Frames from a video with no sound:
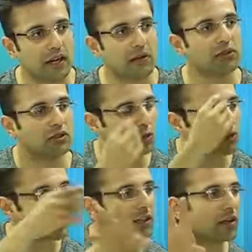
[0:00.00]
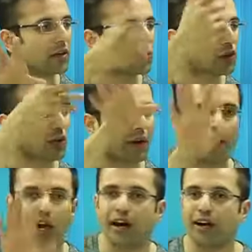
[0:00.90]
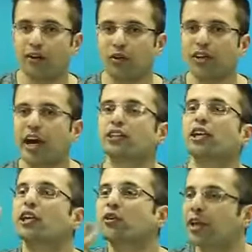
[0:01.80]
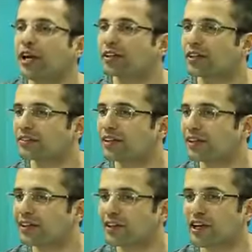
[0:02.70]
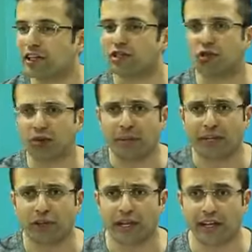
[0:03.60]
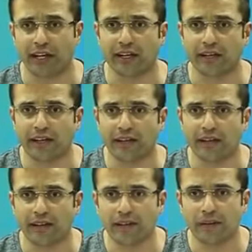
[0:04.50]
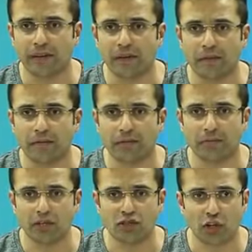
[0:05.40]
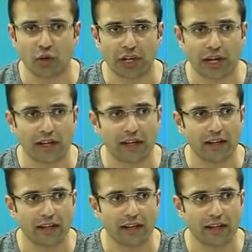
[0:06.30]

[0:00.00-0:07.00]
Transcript: आप किसी को भी देखते रहो कुछ नहीं होने वाला कोई रिएक्शन ही नहीं उठेगा अंदर से रिएक्शन उठने बंद हो जाएंगे मन जीरो हो जाएगा